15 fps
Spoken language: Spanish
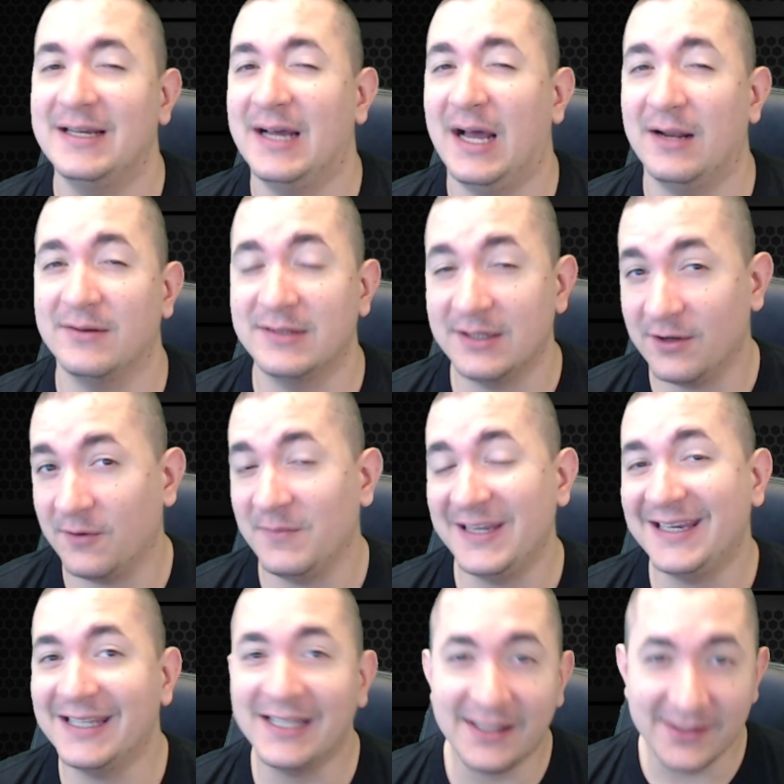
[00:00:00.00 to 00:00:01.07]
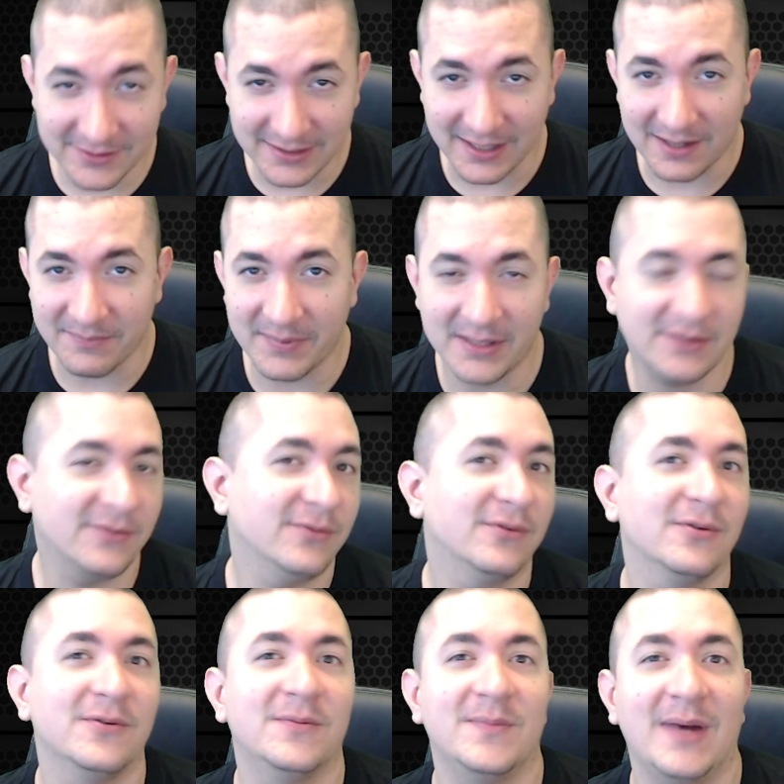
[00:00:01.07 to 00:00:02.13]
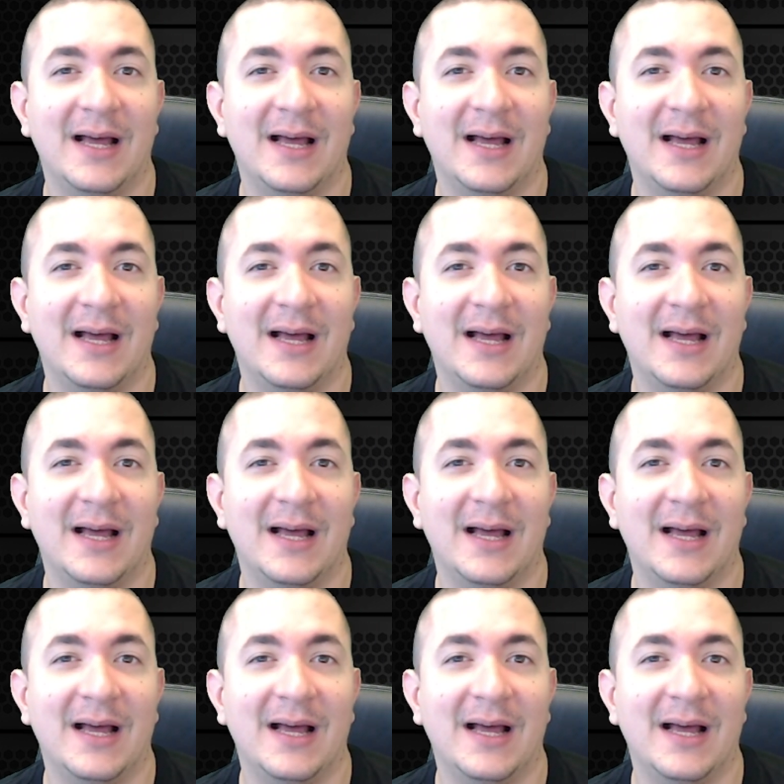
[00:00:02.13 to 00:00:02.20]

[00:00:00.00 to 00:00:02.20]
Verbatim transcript: a los 5.500 se rapa el tuntum,